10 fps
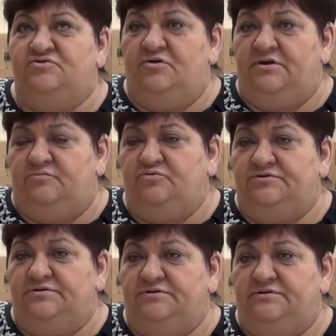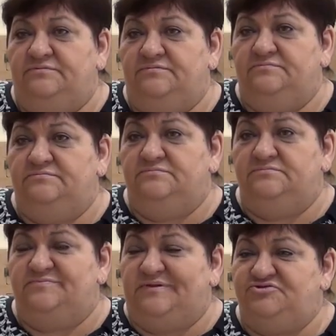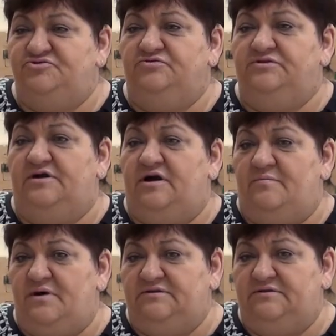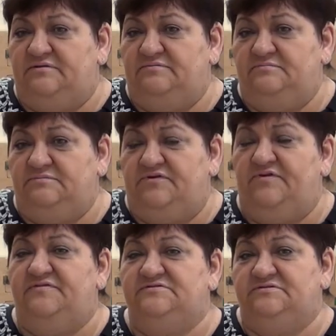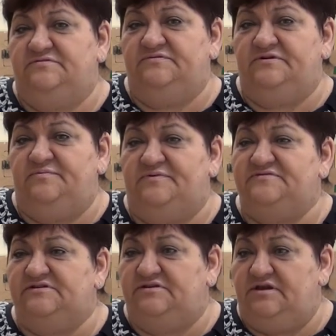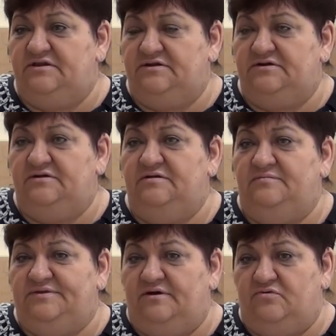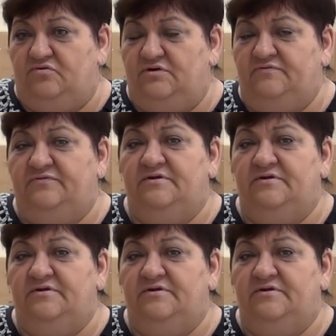школе работает сплоченная команда квалифицированных профессиональных педагогов.